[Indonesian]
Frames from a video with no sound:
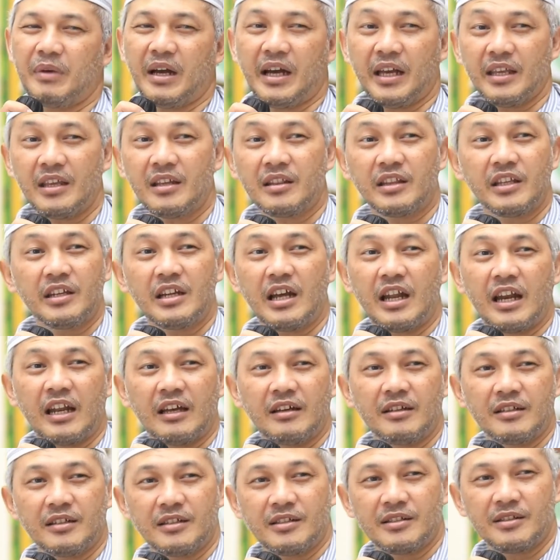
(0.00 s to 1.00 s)
Makanya tidak
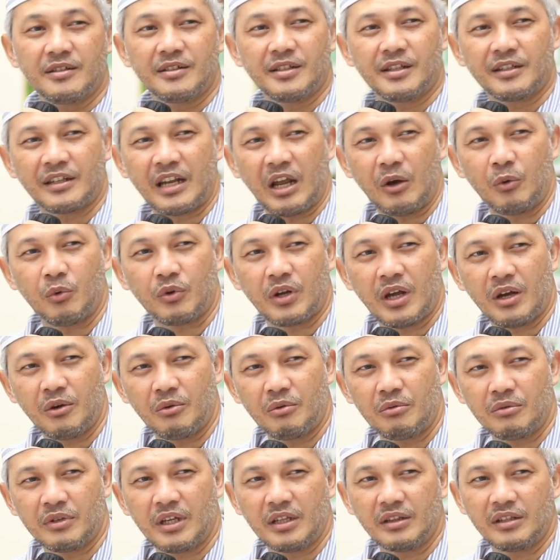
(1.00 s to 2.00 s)
eh,
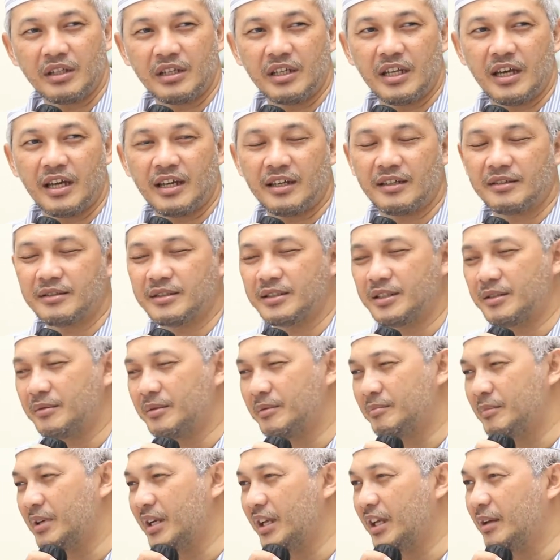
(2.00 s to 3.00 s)
ragu-ragu e, dan tidak e,
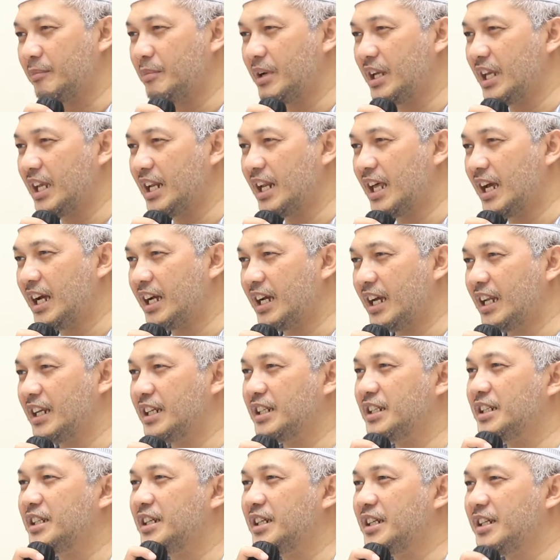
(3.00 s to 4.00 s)

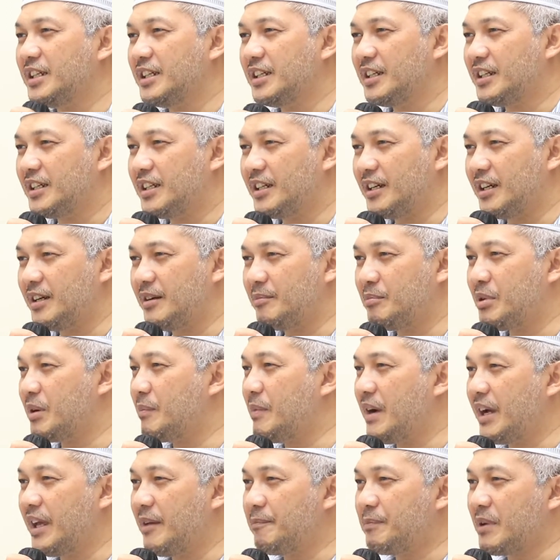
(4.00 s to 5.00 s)
menghilangkan e,
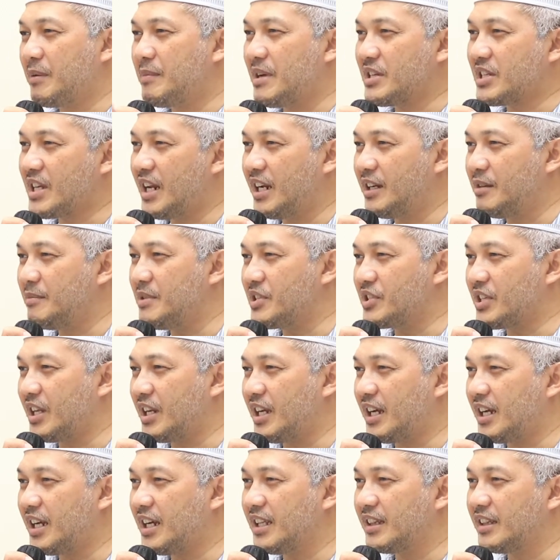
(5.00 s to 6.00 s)
berbagai permasalahan di
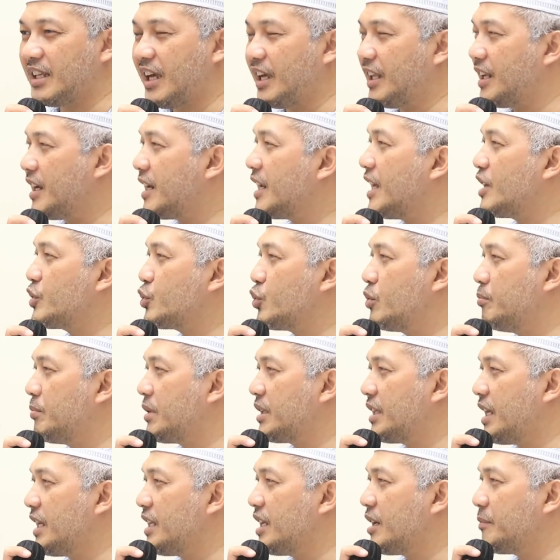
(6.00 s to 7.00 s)
masyarakat. Akhirnya langsung
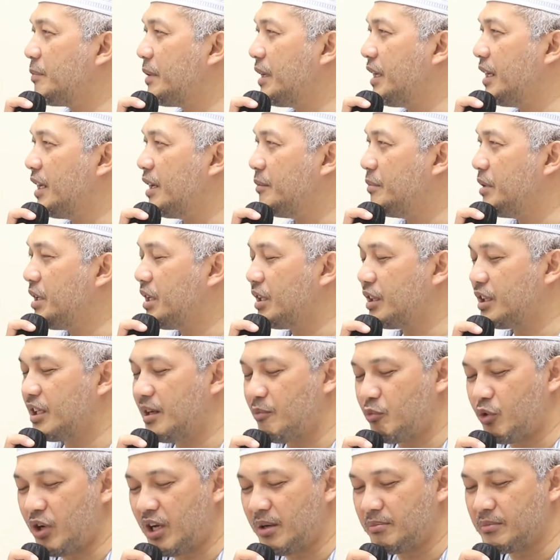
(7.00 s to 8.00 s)
bertanya kepada Nabi
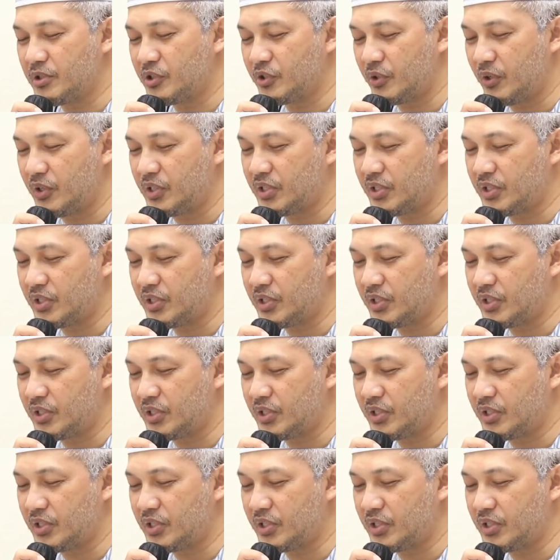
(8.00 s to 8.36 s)
kita Muhammad